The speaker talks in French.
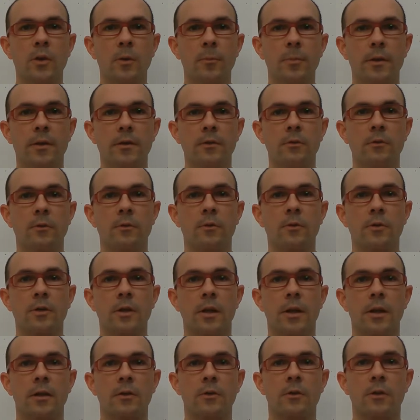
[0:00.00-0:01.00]
heures passées au
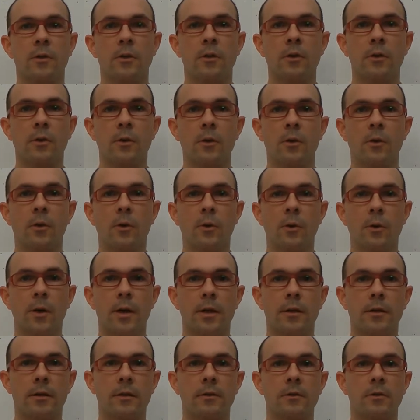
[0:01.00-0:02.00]
congélateur, l'eau
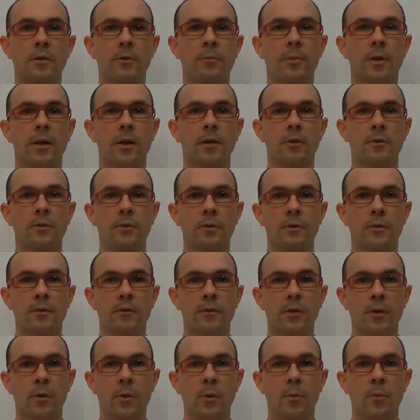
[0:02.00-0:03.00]
est à une température
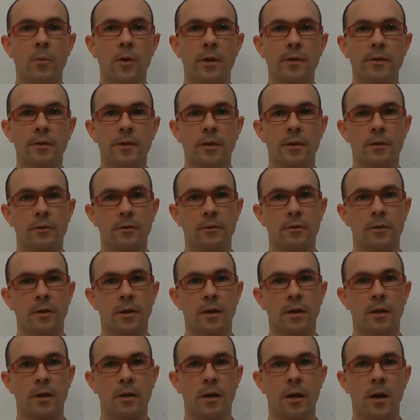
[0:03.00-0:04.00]
d'environ moins 5
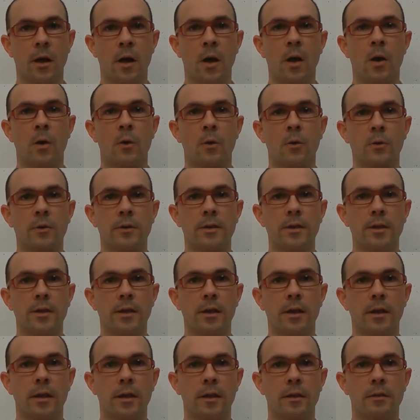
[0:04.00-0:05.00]
degrés. On dit
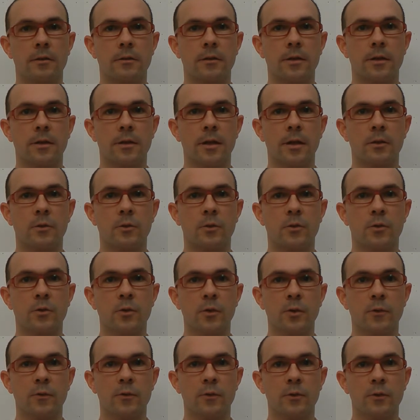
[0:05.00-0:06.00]
qu'elle est en état de
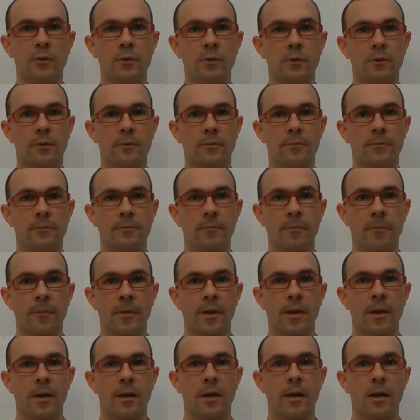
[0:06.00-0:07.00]
surfusion.
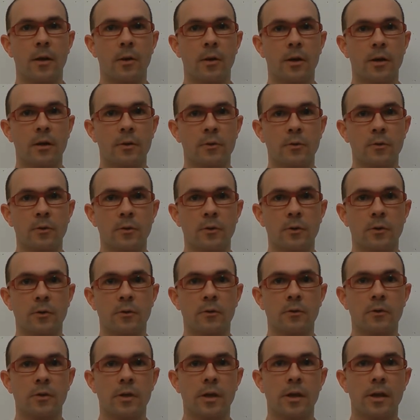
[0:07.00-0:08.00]
Elle aurait dû se
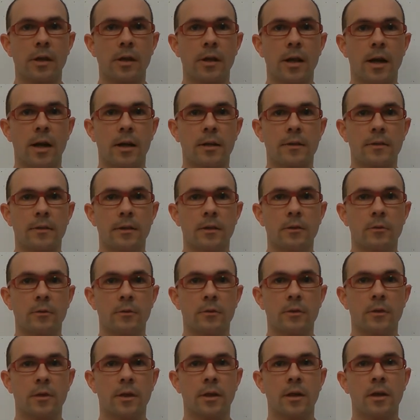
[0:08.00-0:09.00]
congeler à 0
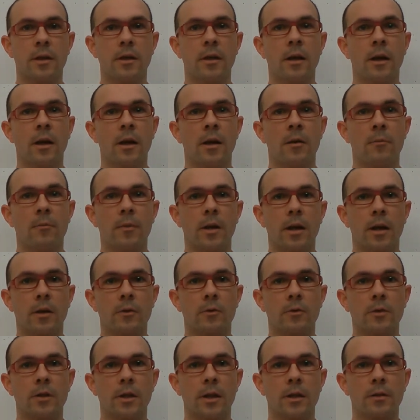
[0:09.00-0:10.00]
degrés, mais la
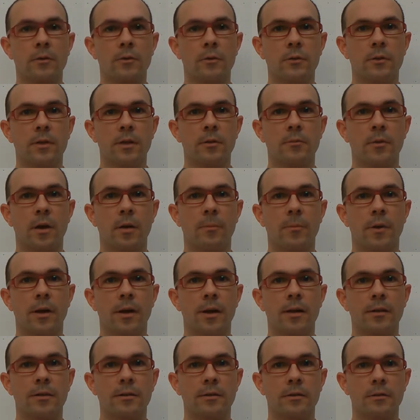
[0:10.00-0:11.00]
congélation ne démarre pas
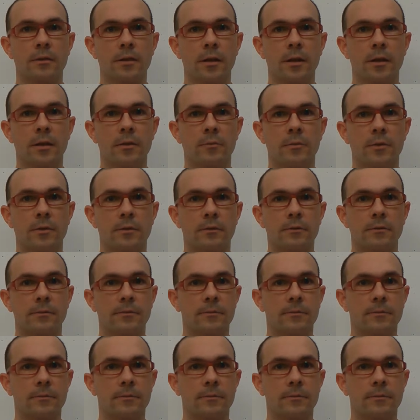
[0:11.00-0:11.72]
instantanément.